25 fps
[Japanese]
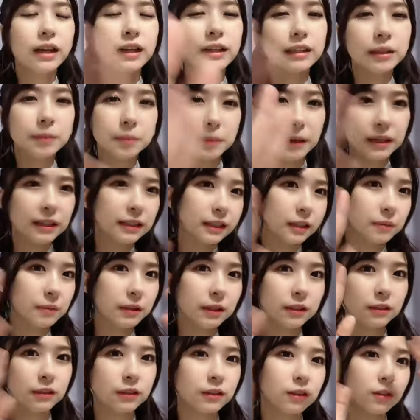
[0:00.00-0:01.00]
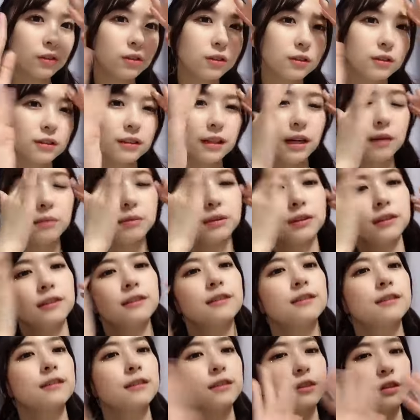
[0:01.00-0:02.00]
いっぱい喋る。夜多分
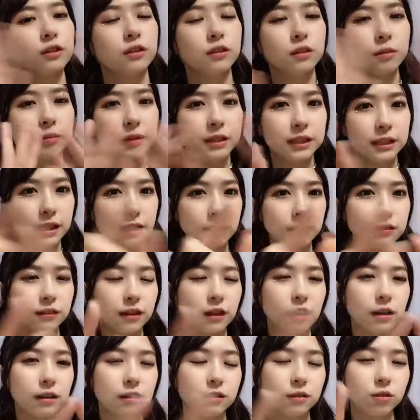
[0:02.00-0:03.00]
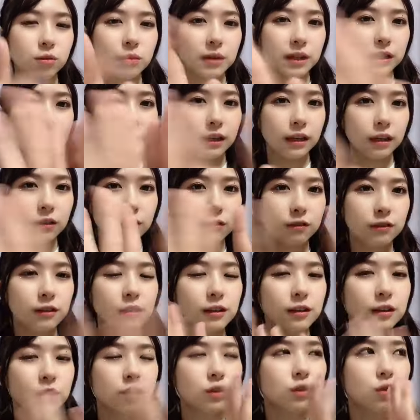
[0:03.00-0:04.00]
ちょっと短くたらごめんだけど、
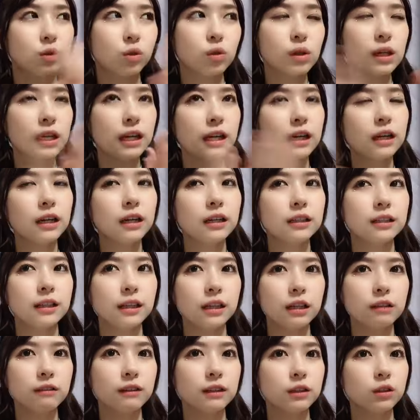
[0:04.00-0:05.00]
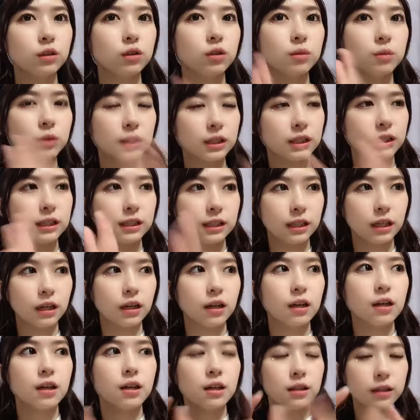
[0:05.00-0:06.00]
ちょっとこれから先はちょっともしかした
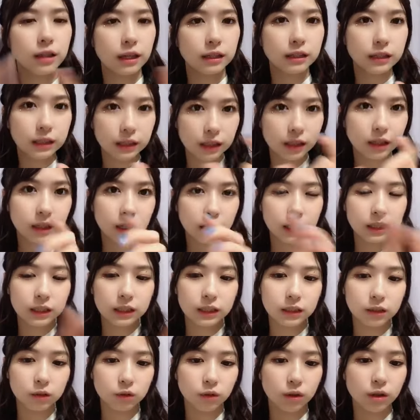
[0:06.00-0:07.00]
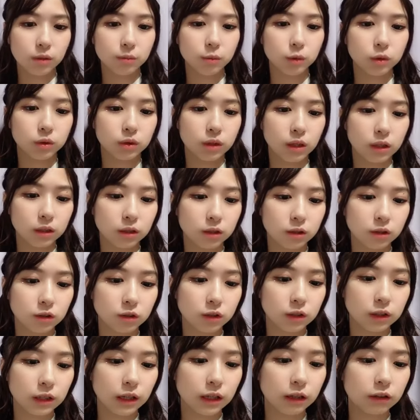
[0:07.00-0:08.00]
ら短時間配信とかもね
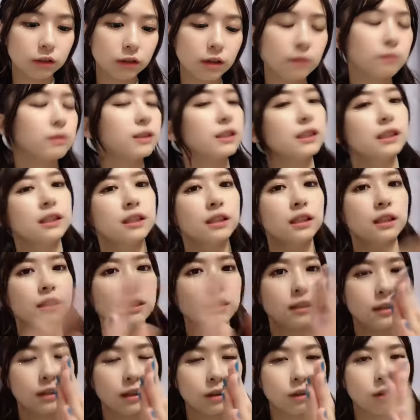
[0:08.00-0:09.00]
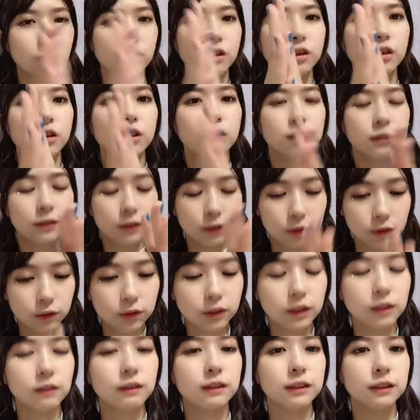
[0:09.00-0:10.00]
続いていくかもしれないんですけど、その
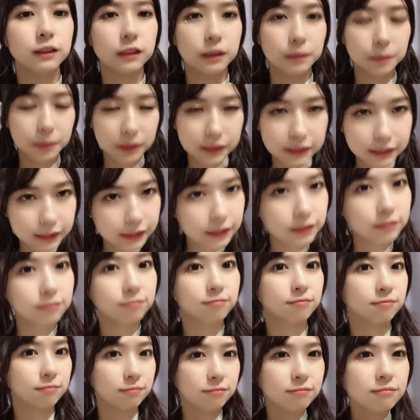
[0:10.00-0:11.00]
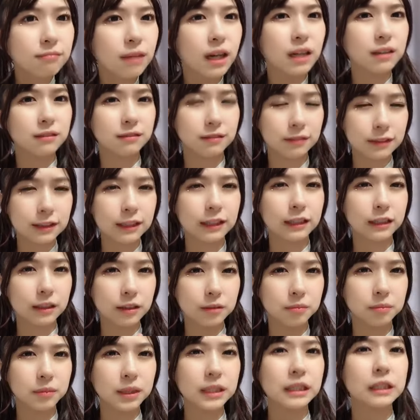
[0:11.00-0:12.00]
時はすいません。まあぜひ
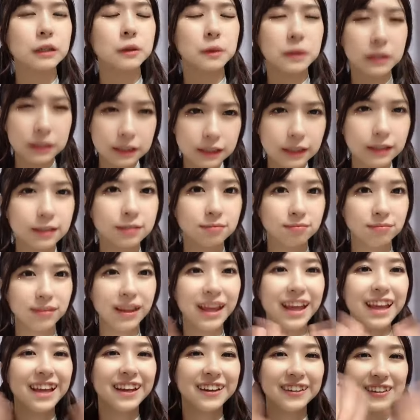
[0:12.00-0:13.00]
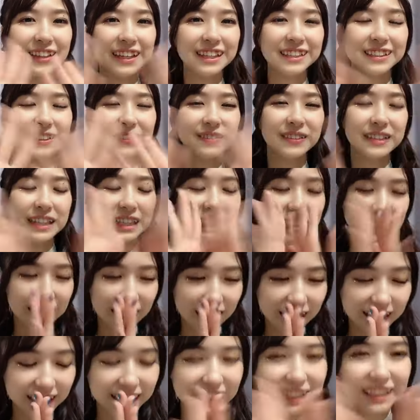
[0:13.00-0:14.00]
見てください。おやすみな
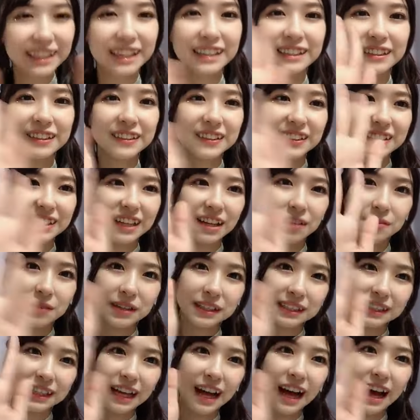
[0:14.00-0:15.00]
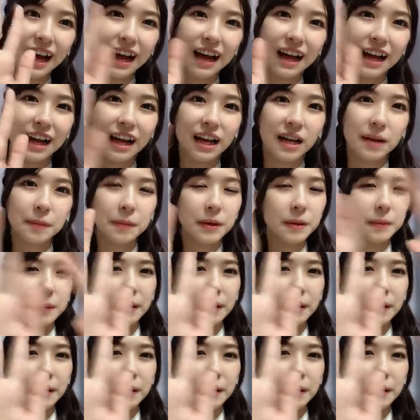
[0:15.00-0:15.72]
さい。ありがとうございました。バイ